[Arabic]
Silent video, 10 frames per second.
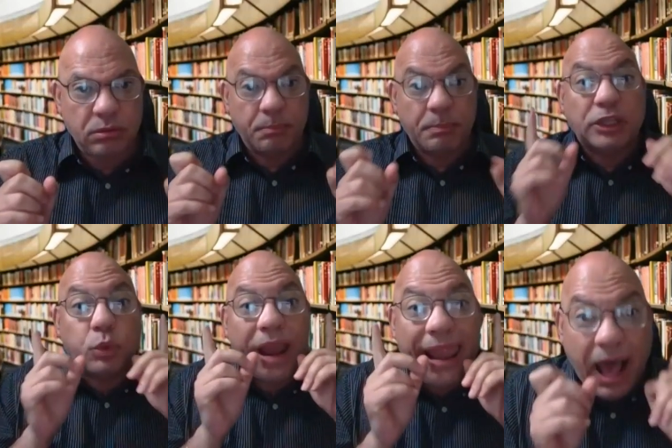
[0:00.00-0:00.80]

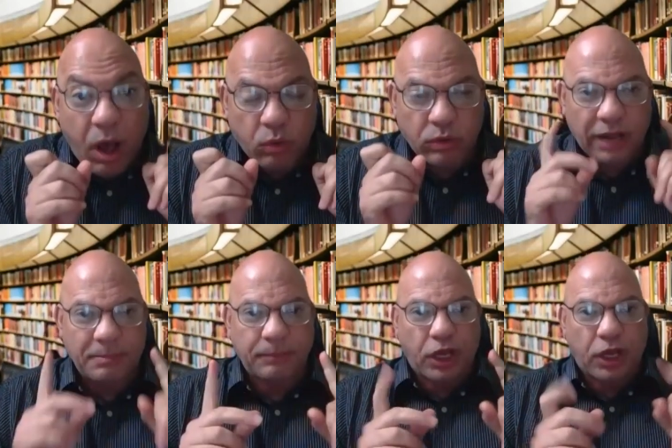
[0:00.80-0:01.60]
بتولعوا
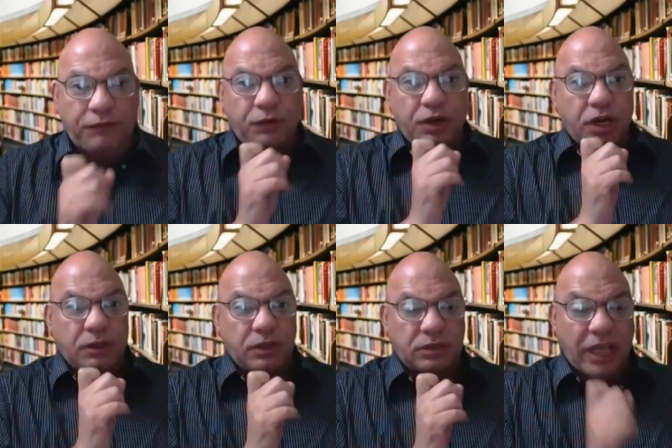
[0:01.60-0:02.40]
لما بتعرفوا ان
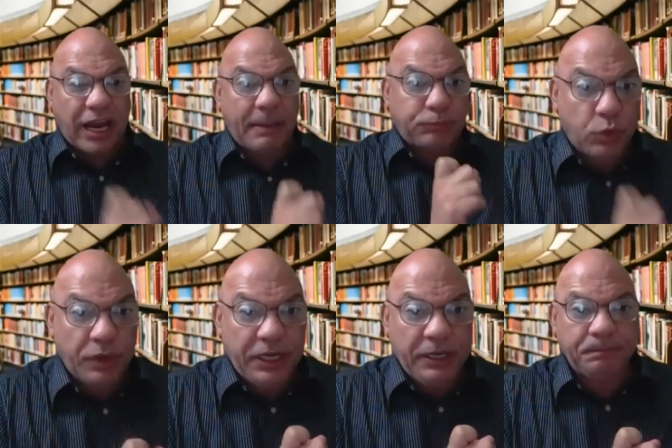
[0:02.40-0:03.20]
الطلبه
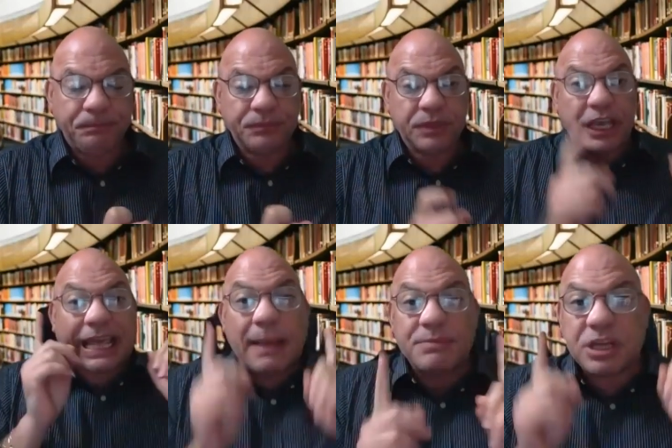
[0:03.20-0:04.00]
بتوعي ال
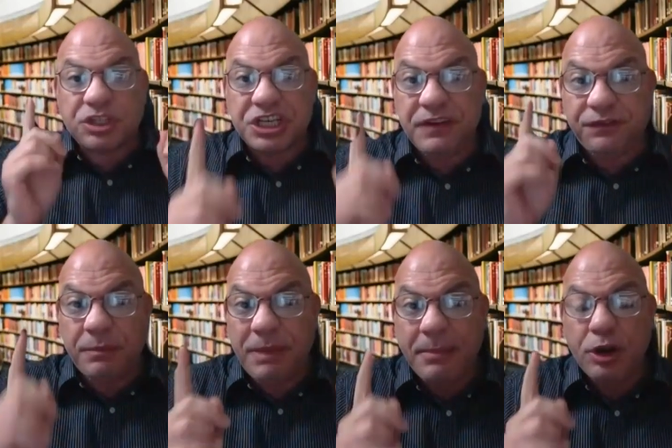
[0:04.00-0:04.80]
95%
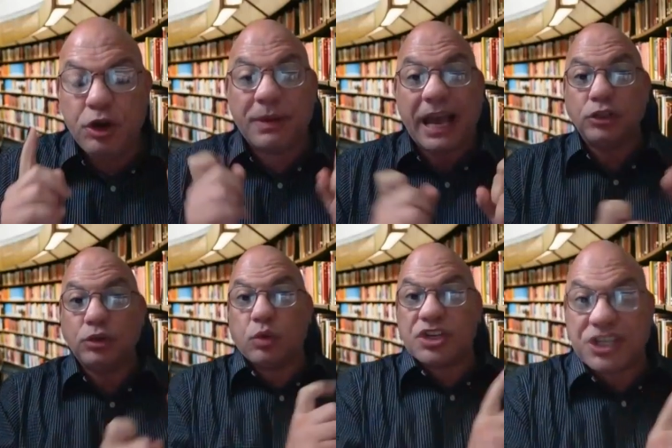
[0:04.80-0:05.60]
منهم خدوا
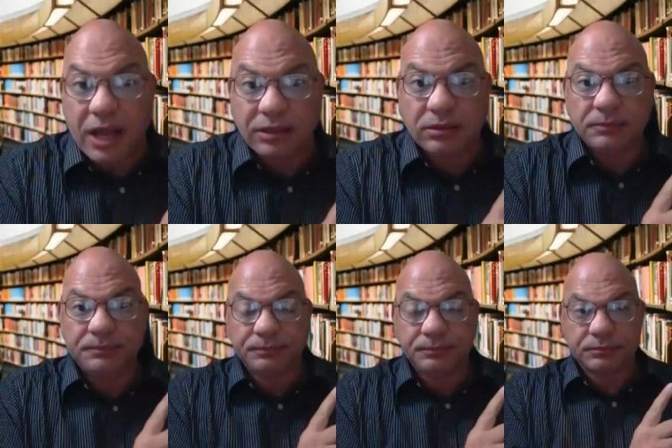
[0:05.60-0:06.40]
كورسات
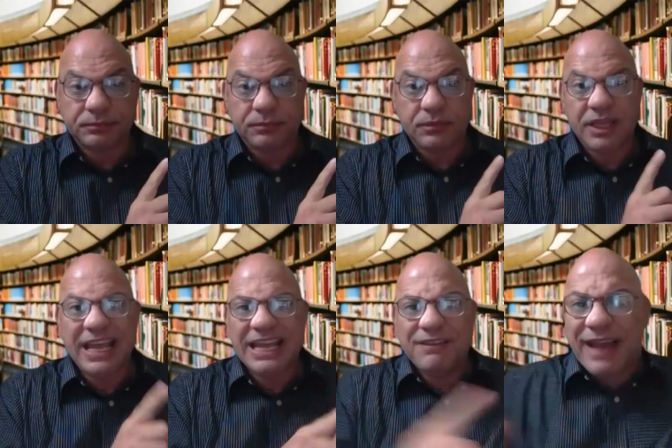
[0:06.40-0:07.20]

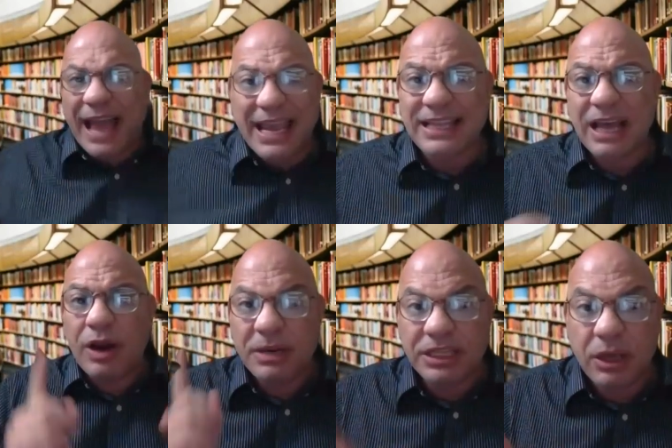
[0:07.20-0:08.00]
في اي
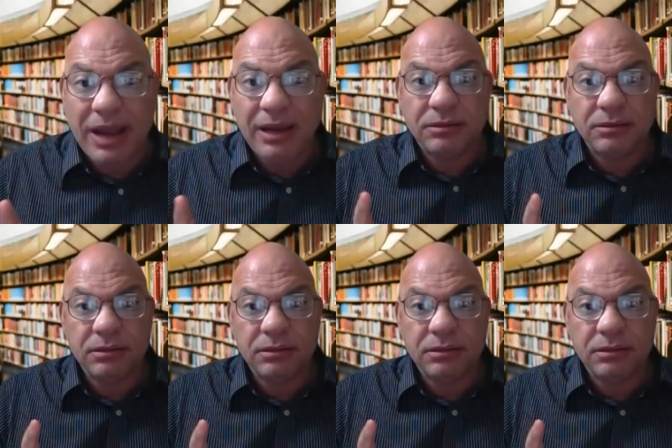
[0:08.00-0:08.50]
دوله من الدول